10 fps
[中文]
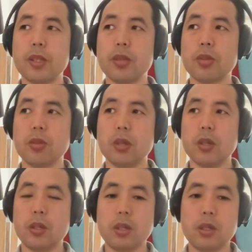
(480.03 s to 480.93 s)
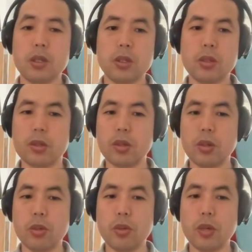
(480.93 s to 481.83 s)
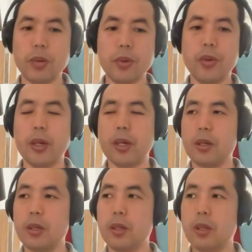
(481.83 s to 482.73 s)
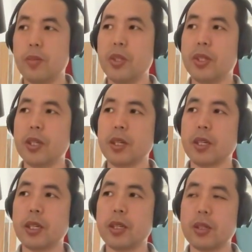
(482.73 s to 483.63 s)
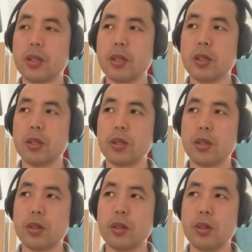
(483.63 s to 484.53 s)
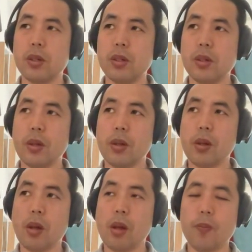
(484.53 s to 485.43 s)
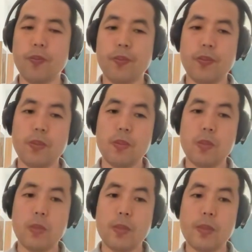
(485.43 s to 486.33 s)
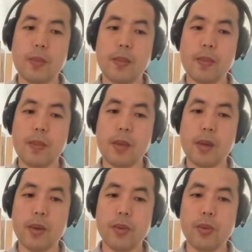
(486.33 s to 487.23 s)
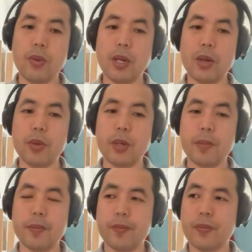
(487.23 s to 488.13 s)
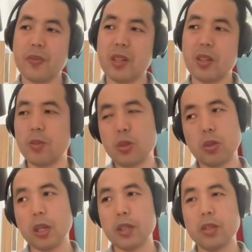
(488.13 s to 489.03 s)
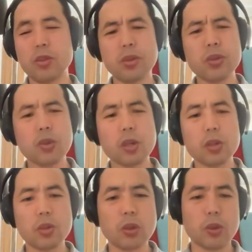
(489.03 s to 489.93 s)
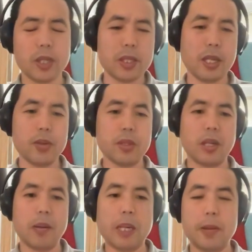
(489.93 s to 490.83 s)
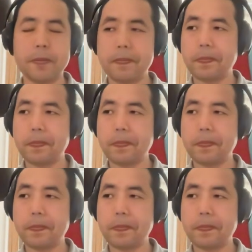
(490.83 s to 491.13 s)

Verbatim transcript: 结束，只能说是越来越远，并且这个战争可能是，啊，呃，越来越怎么说呢？你就就更多的国家参与进来吧。